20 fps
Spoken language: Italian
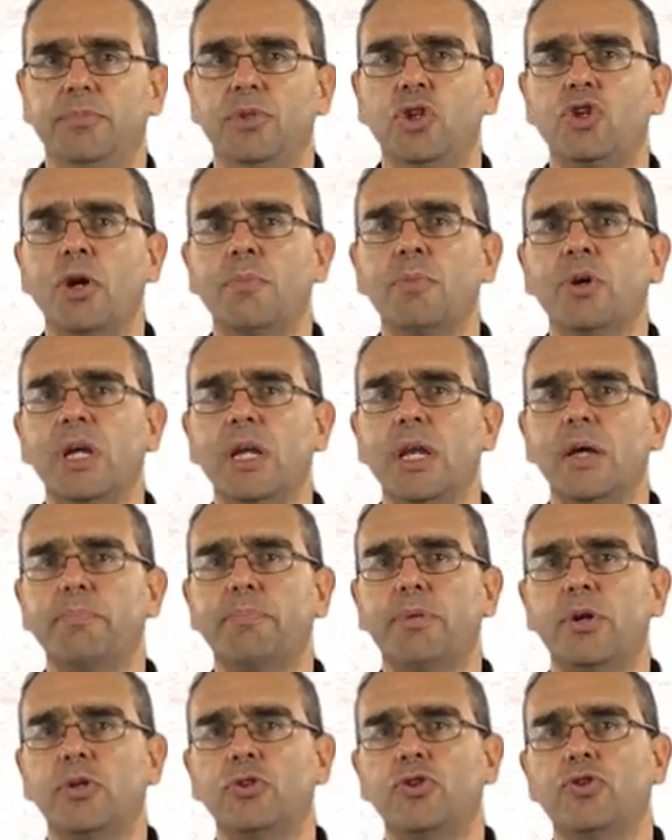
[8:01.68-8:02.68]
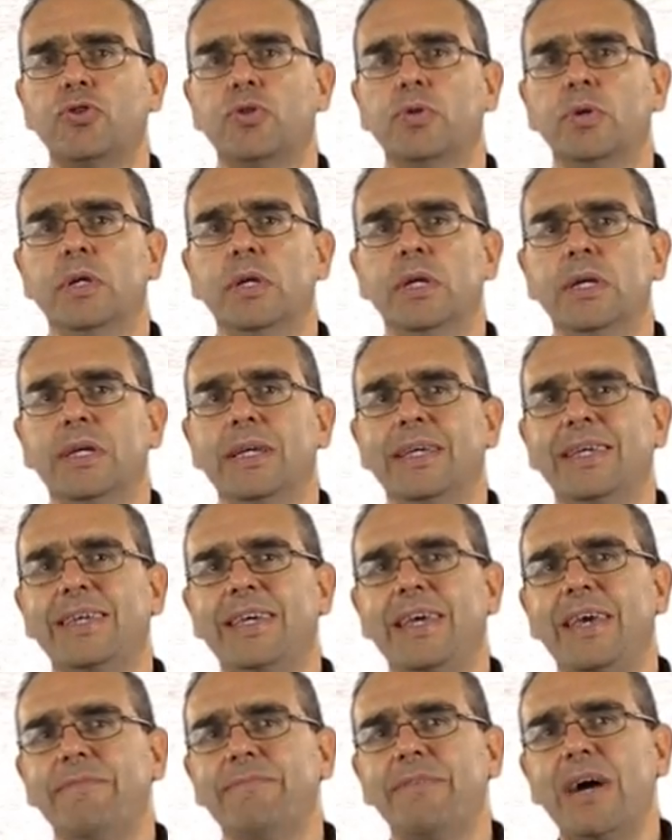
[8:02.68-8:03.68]
Diciamo che l'approccio
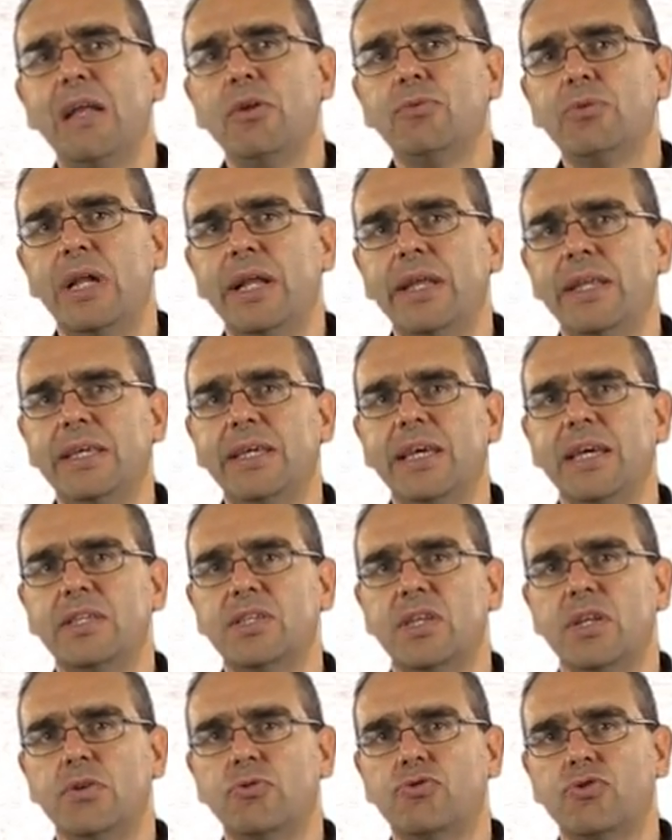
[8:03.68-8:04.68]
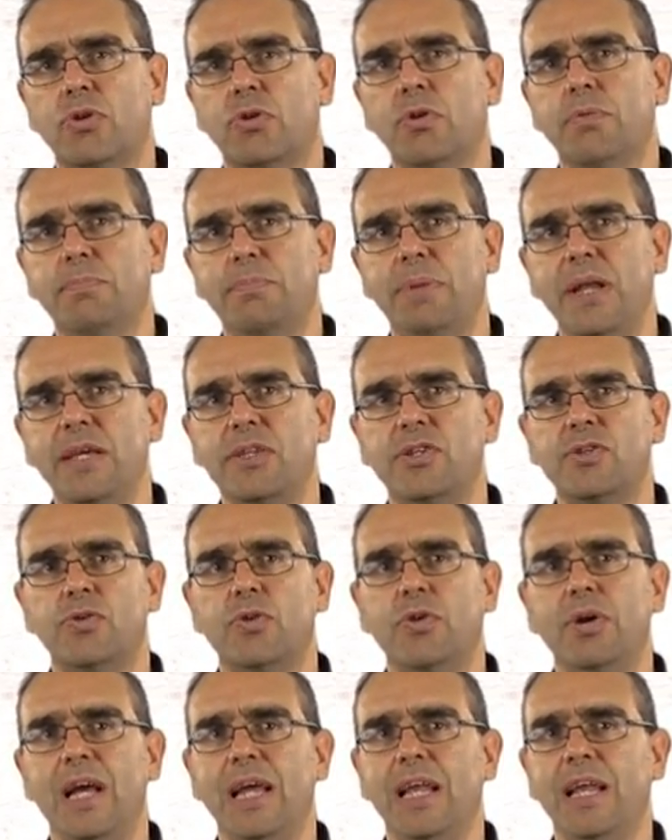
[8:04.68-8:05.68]
che valuta la ricchezza nel suo
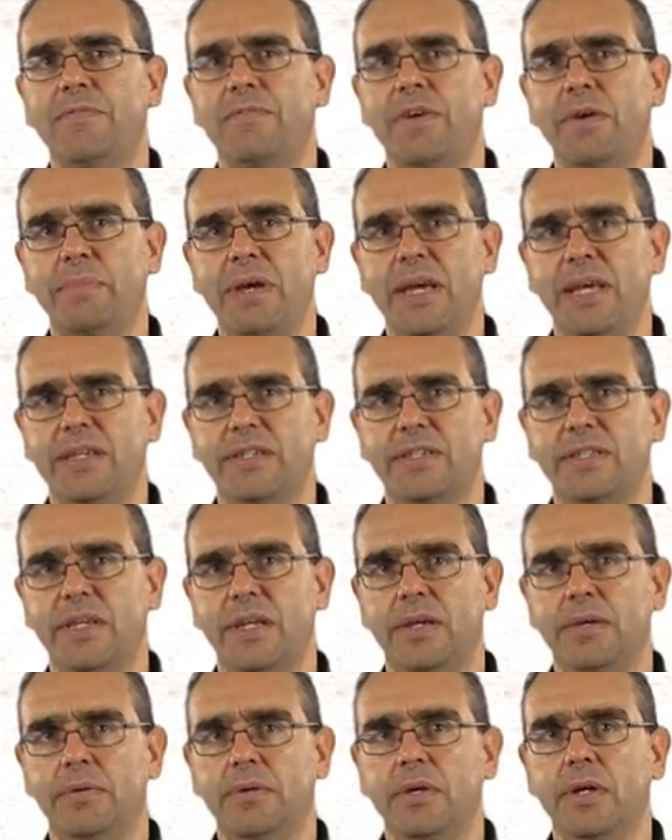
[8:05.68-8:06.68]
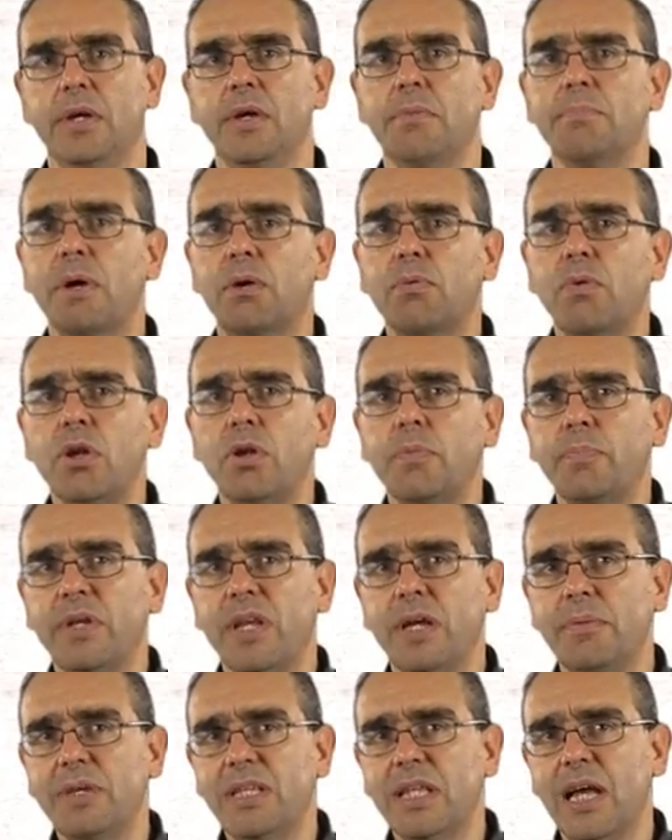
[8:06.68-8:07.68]
complesso è la via maestra. Ma quello
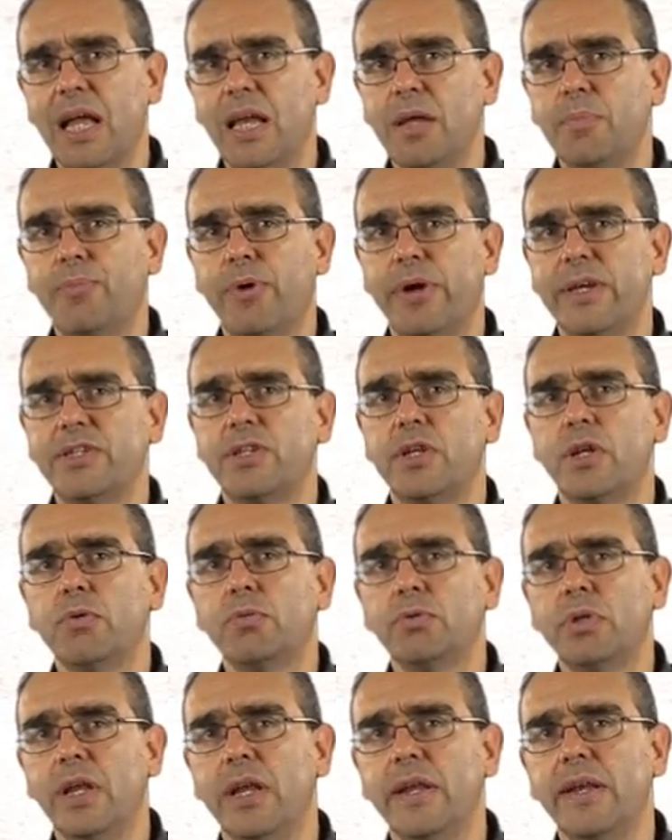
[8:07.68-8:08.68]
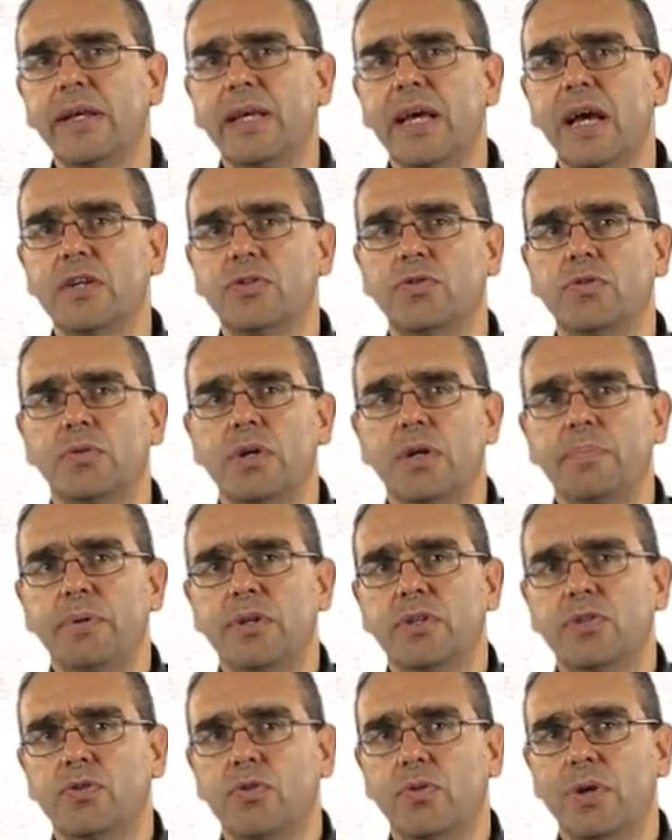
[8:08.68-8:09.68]
piramidale può essere utile nel caso una
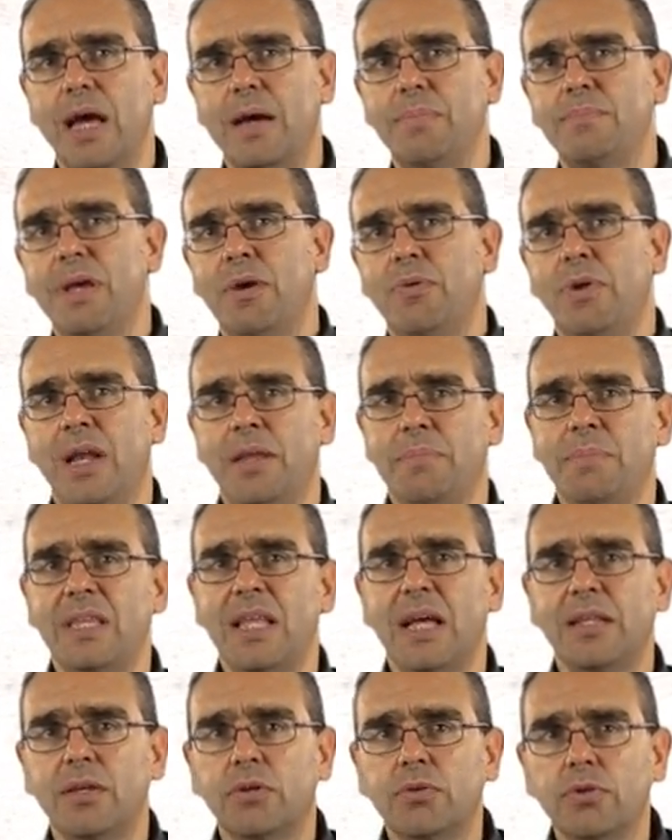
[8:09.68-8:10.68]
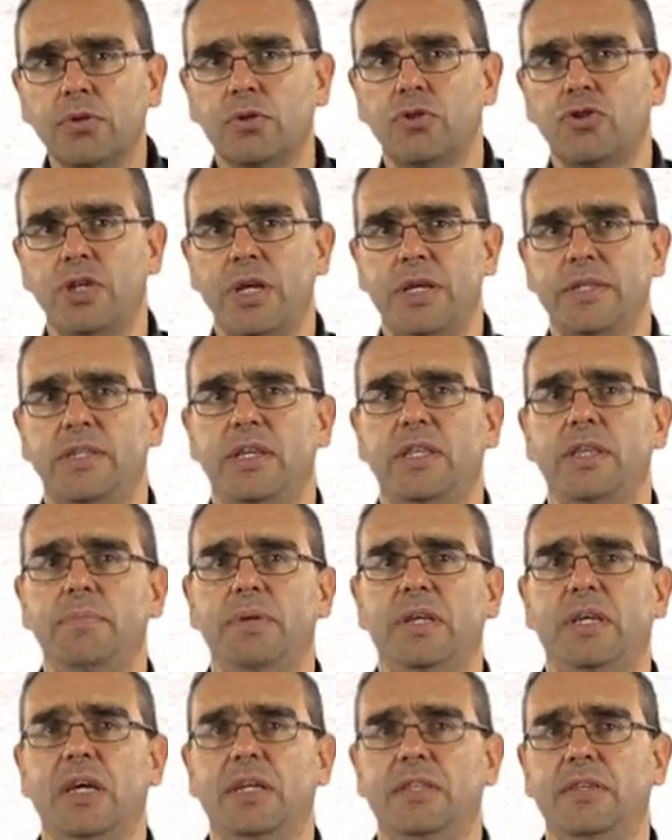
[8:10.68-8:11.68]
persona abbia una limitata conoscenza dei
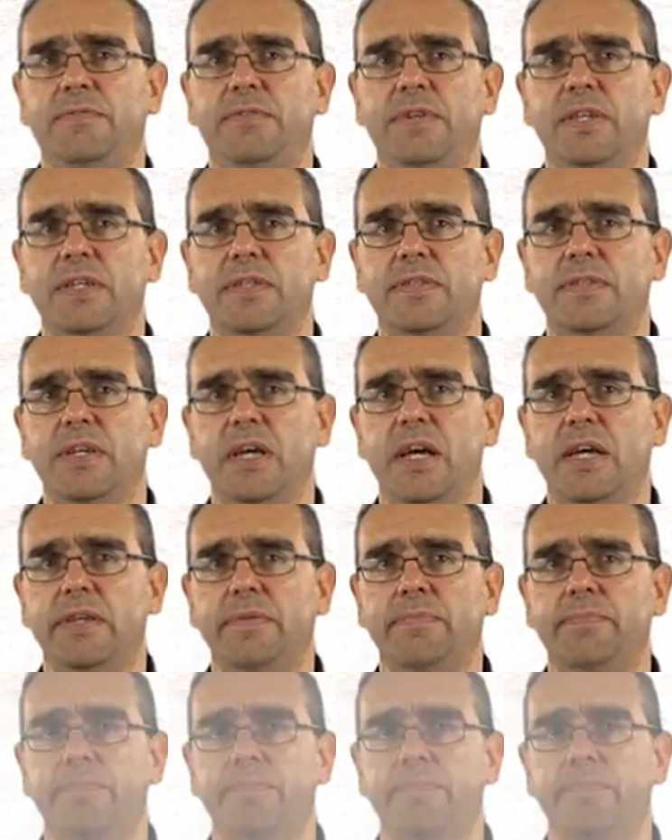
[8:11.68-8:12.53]
mercati finanziari.